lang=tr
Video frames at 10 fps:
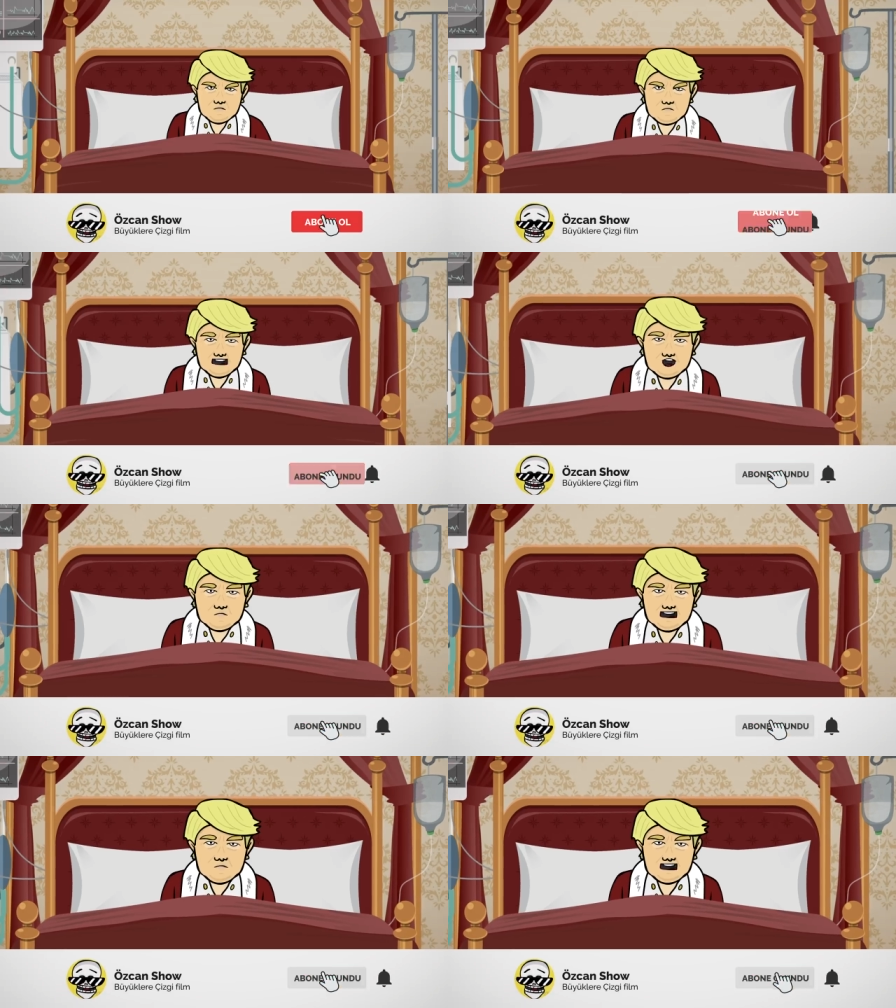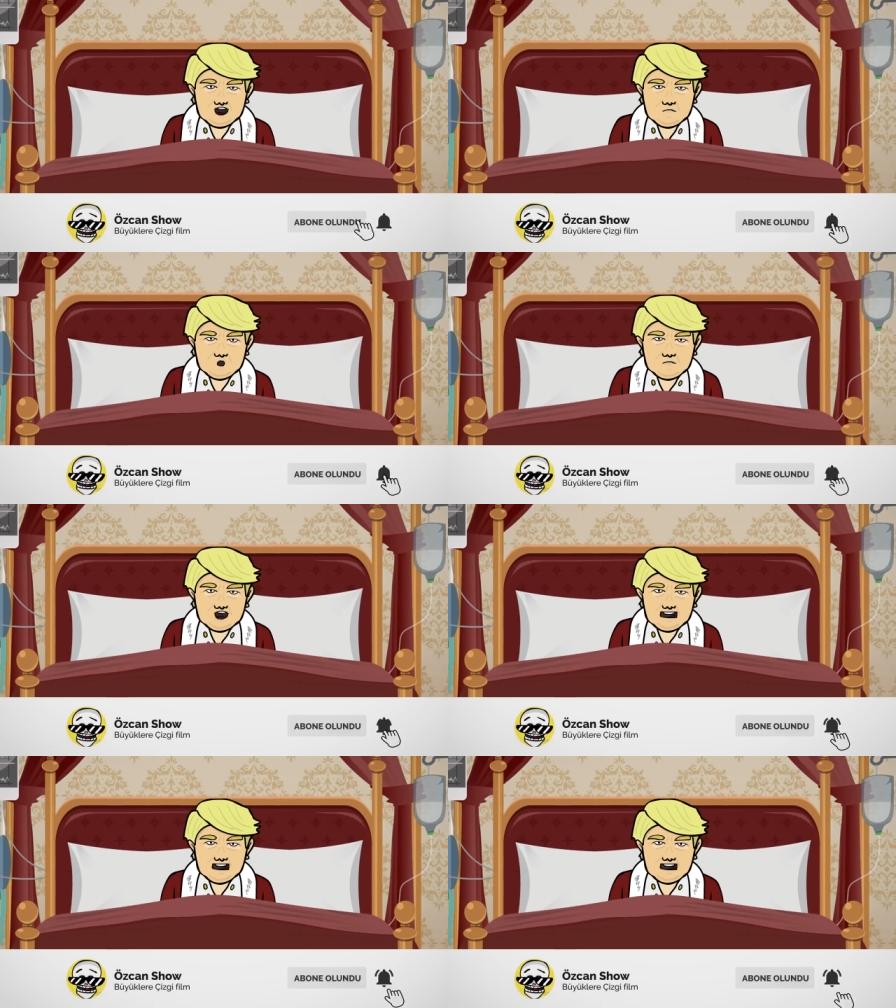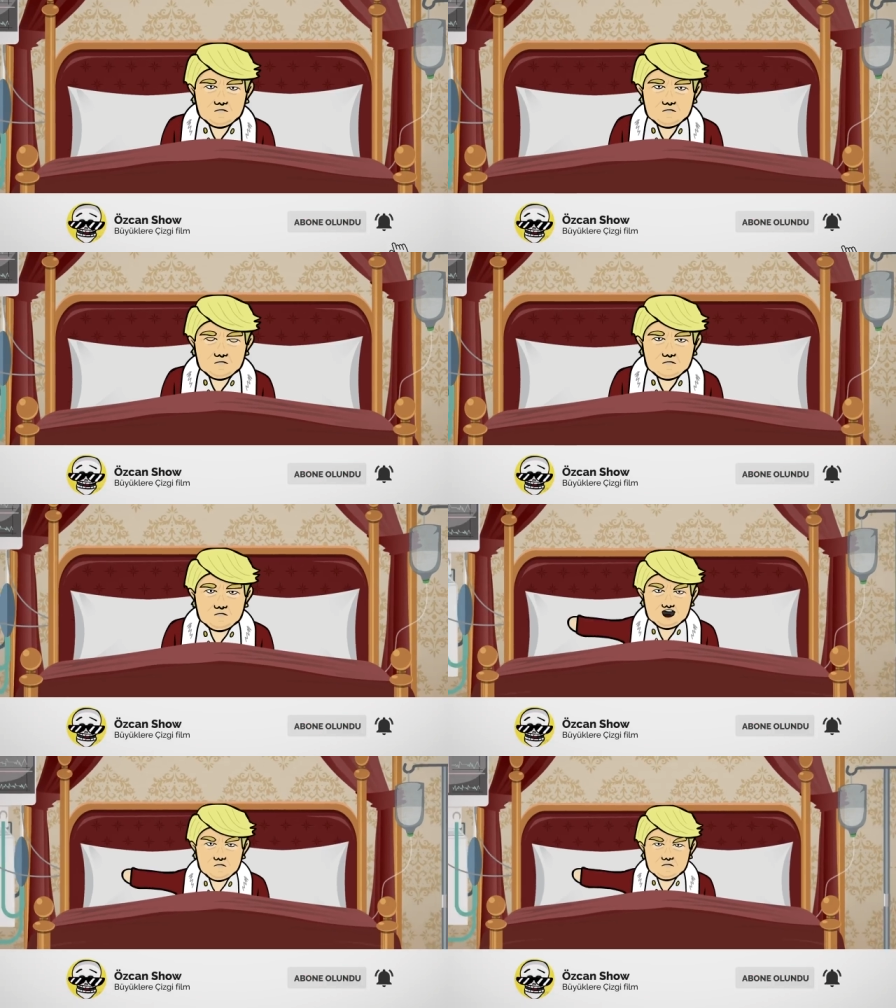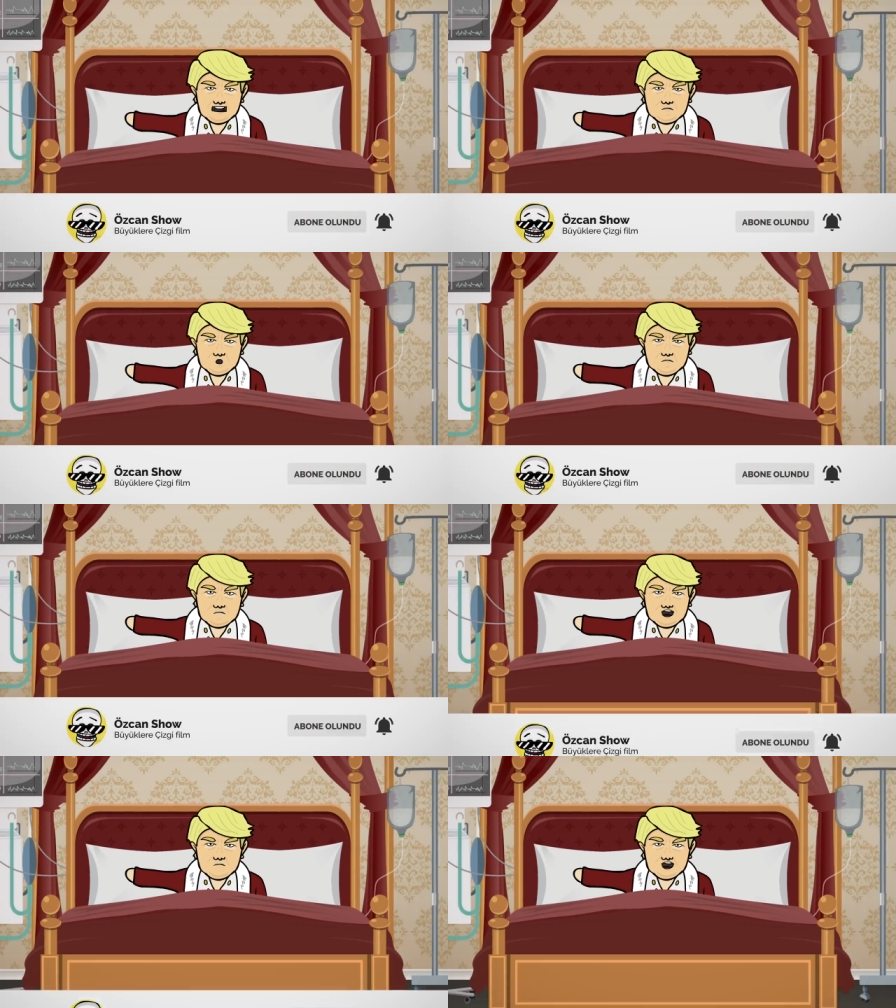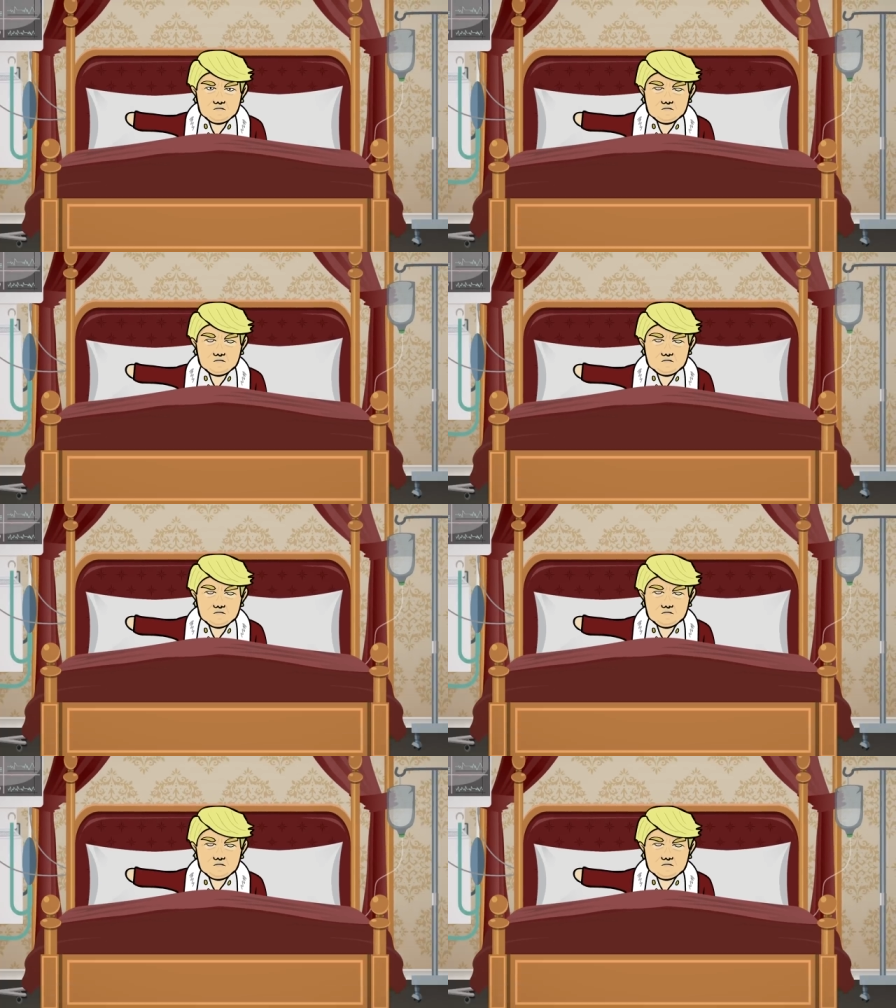Çıkmadım ulan bu aşı. Geberiyim burada be.